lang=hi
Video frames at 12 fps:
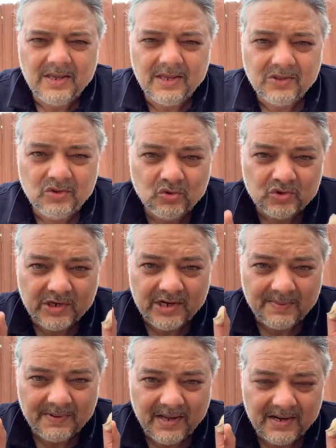हिंदू
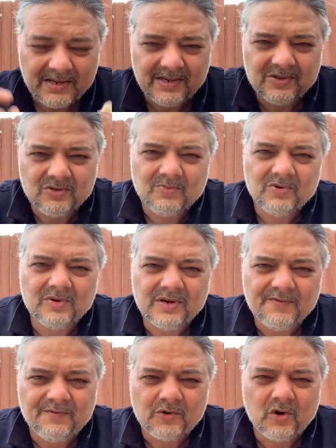सेना बना रखी है तुम
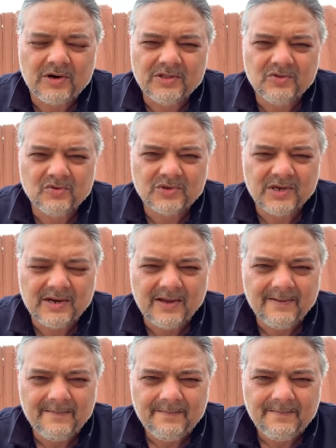उन्होंने फ्रॉड हिंदू सेना